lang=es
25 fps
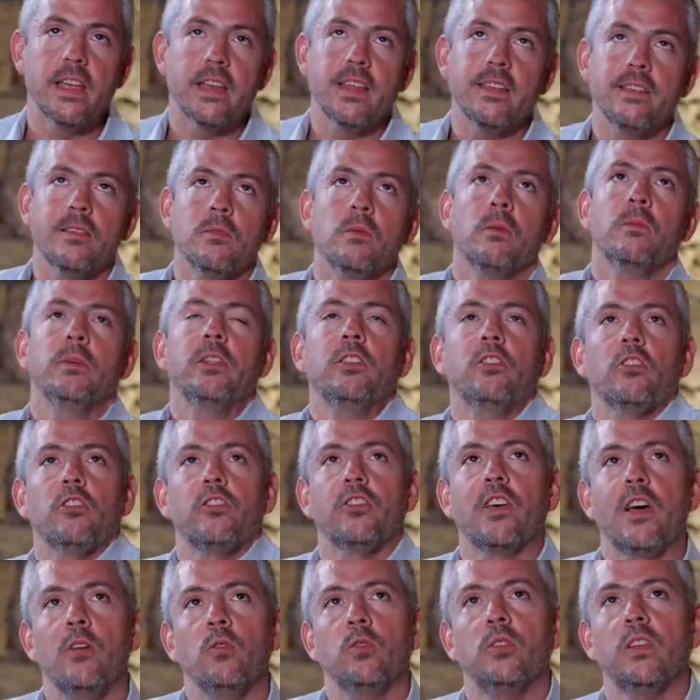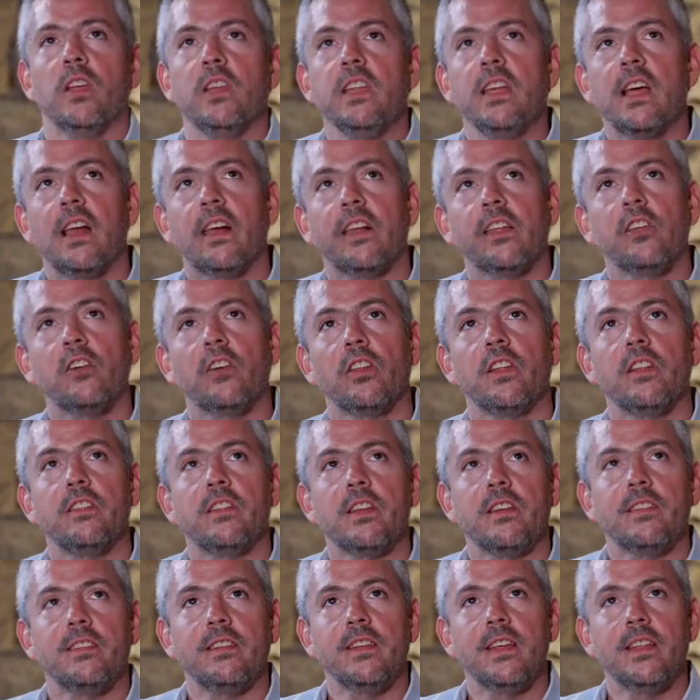en ese momento Salus tenía alrededor de
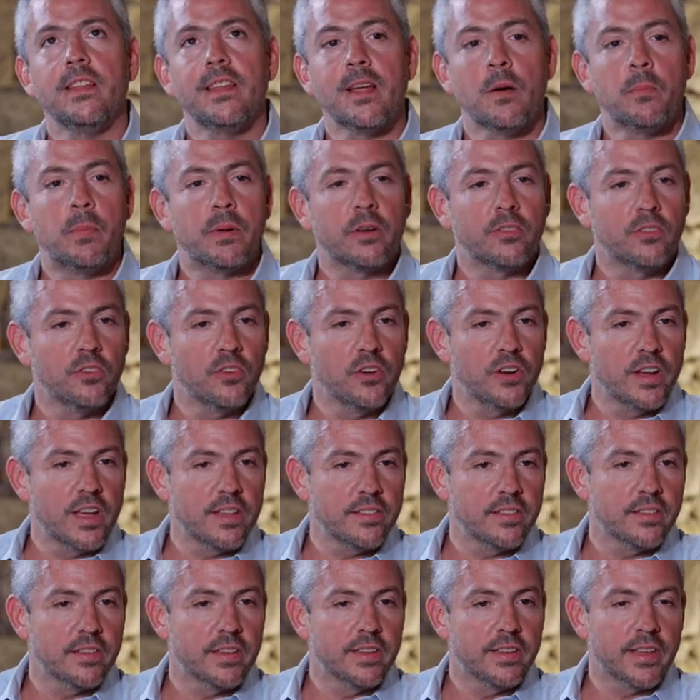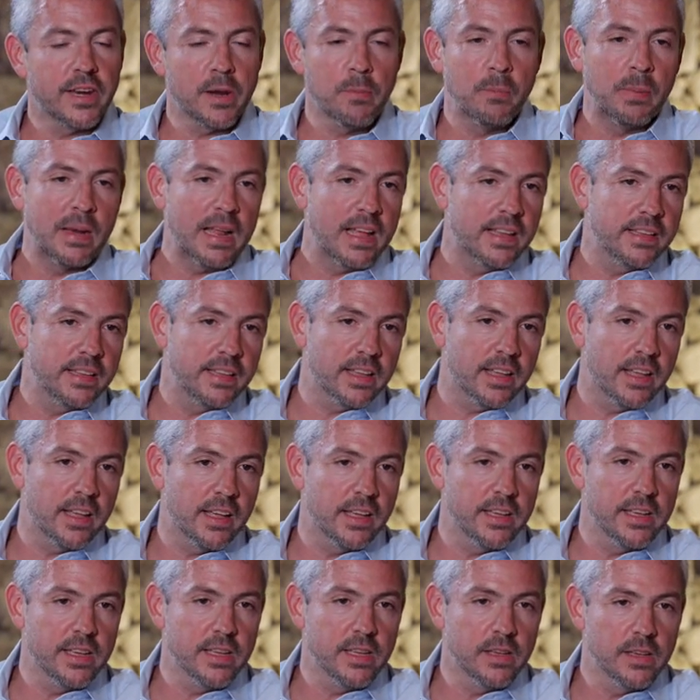300 personas entre
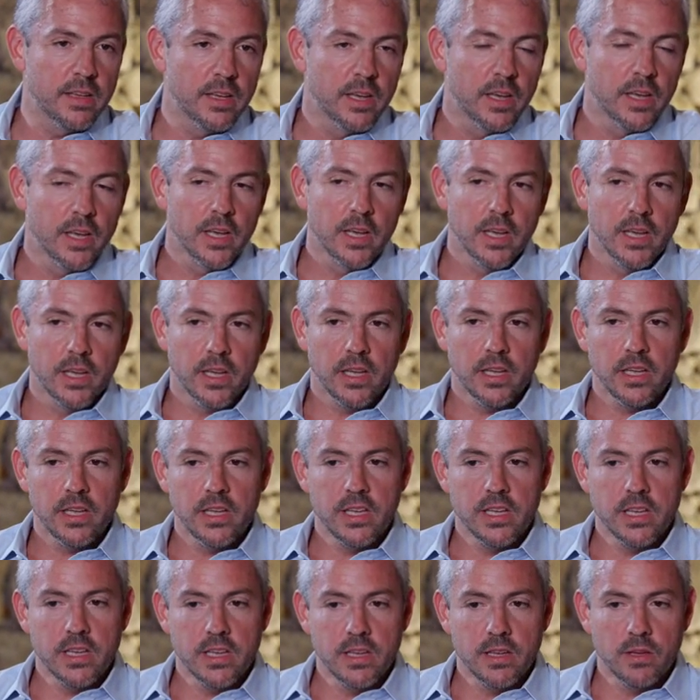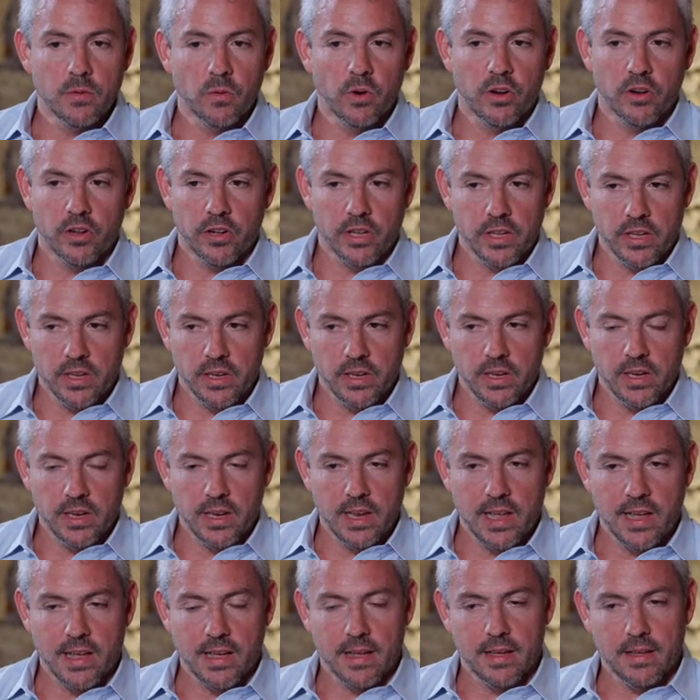planta y, y bueno, y,
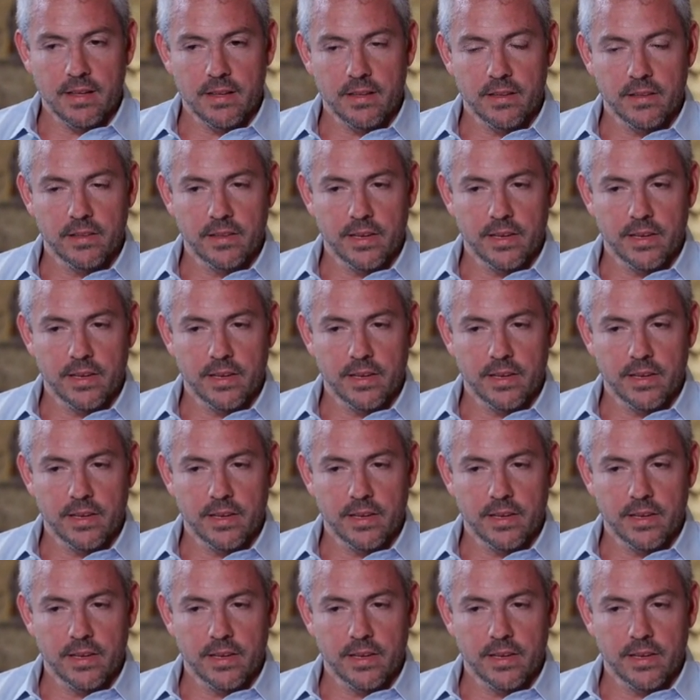la,